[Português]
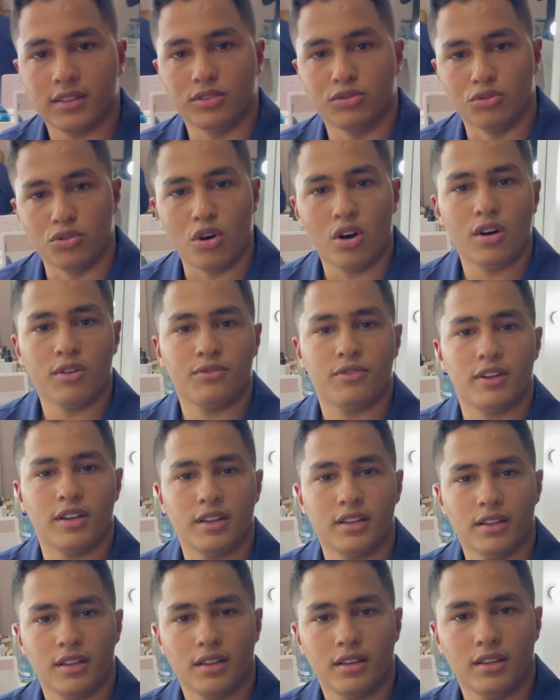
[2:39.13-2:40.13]

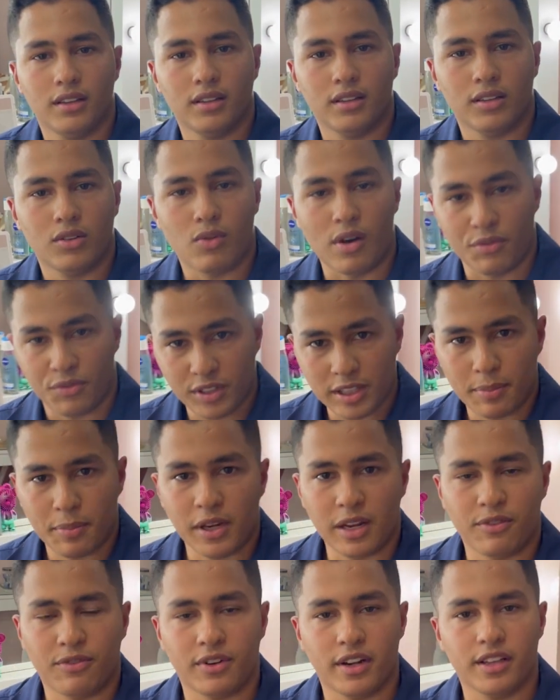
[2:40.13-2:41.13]
nova, com a vida
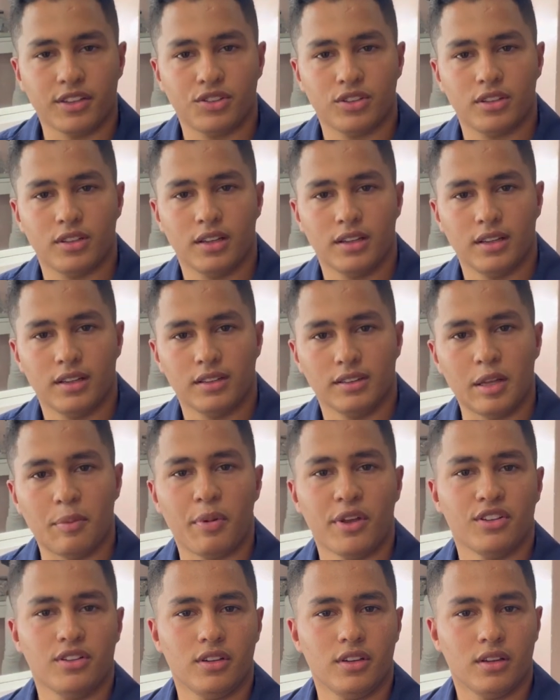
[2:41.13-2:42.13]
pela frente,
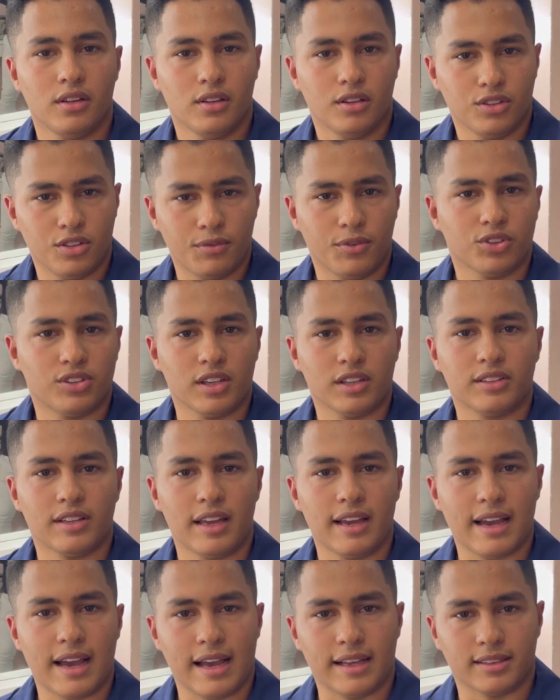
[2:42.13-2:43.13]
depende de você que está
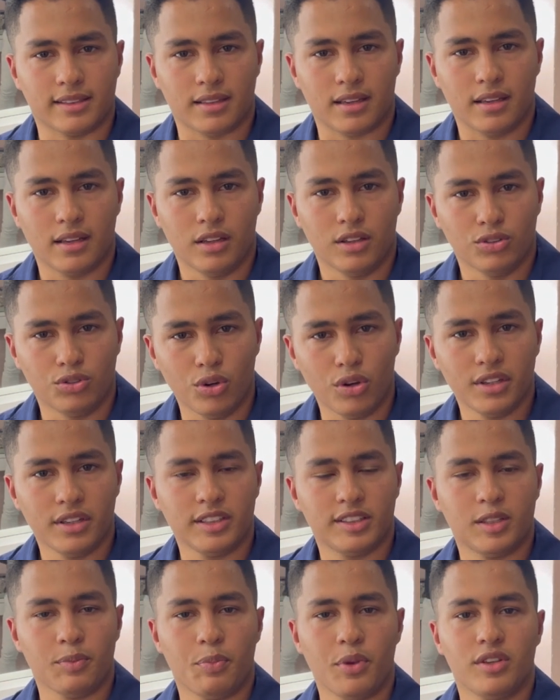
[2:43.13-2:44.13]
em casa. Doe
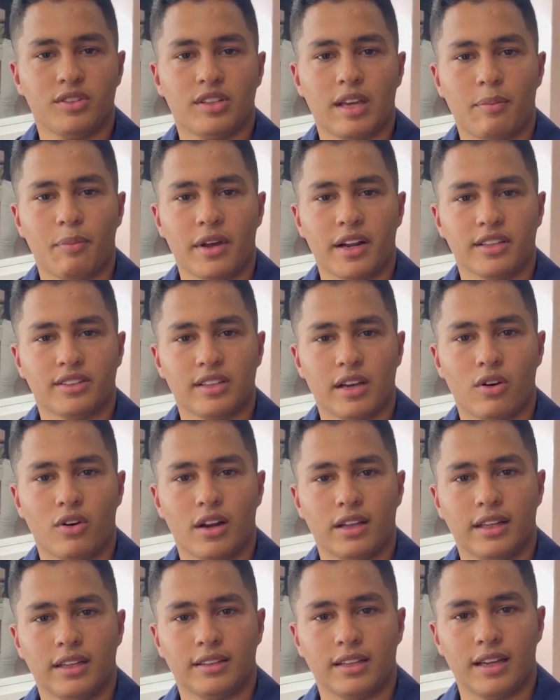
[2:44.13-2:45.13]
nesse Pix que aparece agora
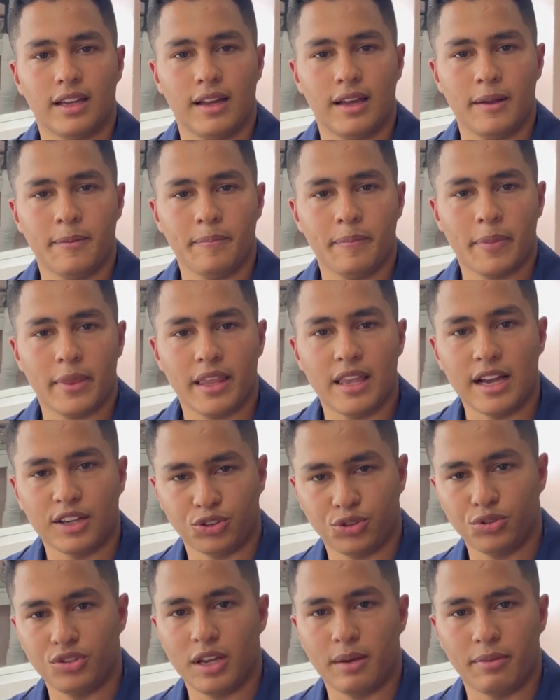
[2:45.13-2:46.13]
na tela e
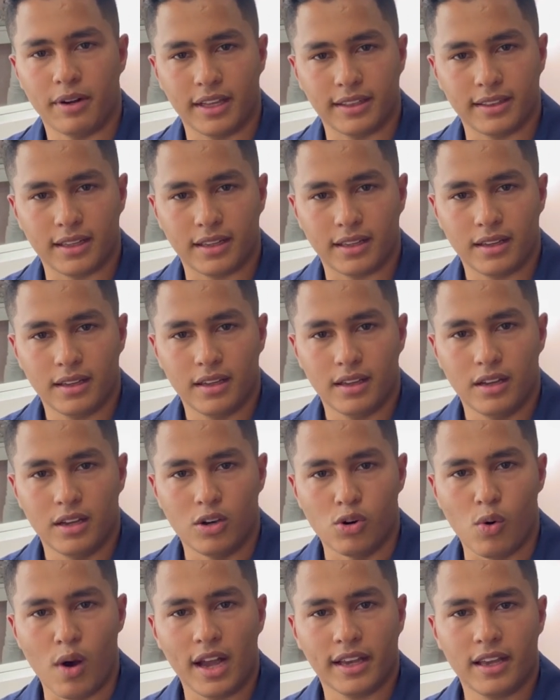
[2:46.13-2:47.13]
ajude a Brenda.
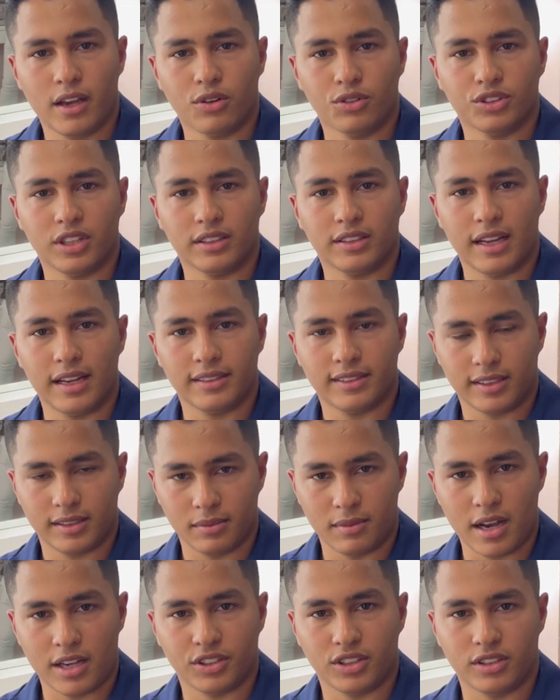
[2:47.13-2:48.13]
O Águia com detalhes as
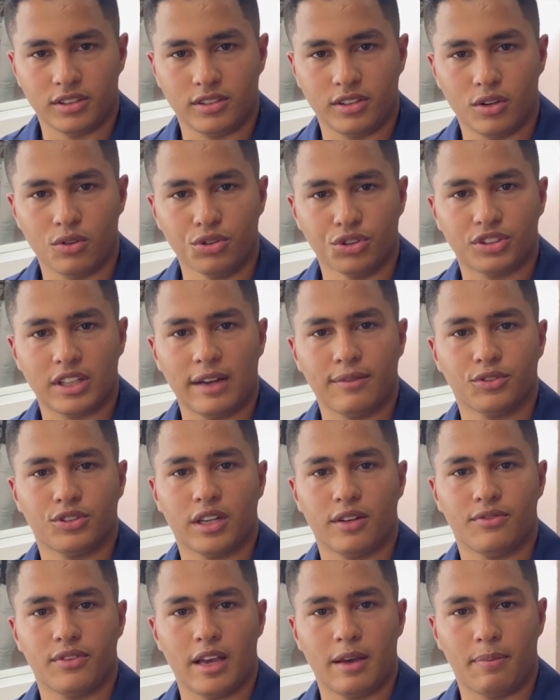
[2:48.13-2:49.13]
imagens de Gustavo
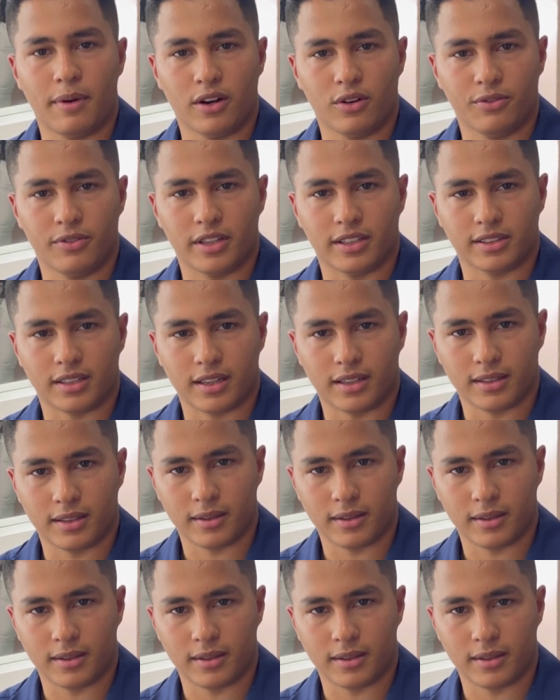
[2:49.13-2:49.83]
Xavier para ouvir a Certa.